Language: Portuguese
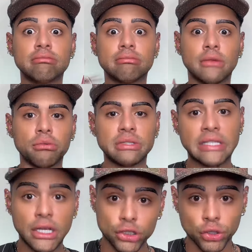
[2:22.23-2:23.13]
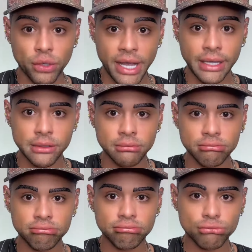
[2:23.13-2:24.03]
Não sei, joguei.
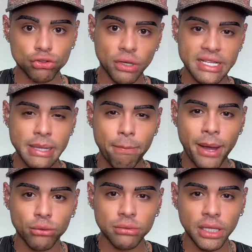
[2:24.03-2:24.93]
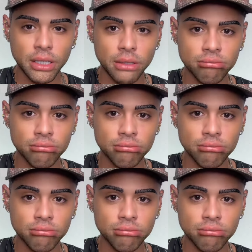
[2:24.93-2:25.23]
Joguei essa pauta aí.